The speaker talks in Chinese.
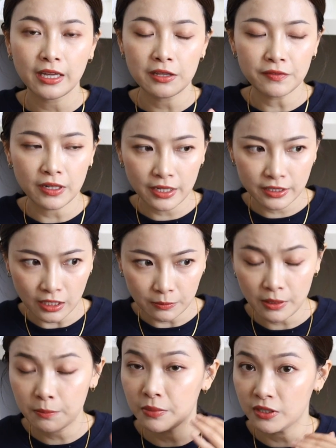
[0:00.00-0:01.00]
干粉类
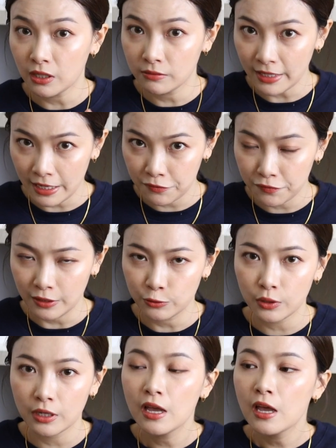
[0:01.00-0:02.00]
产品比较耐放，
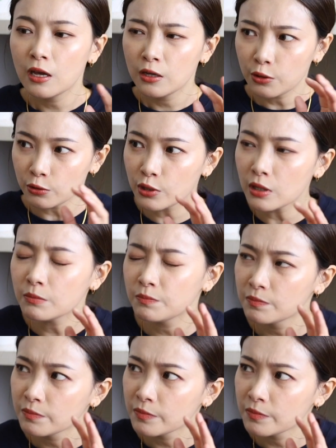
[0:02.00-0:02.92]
所以有时候。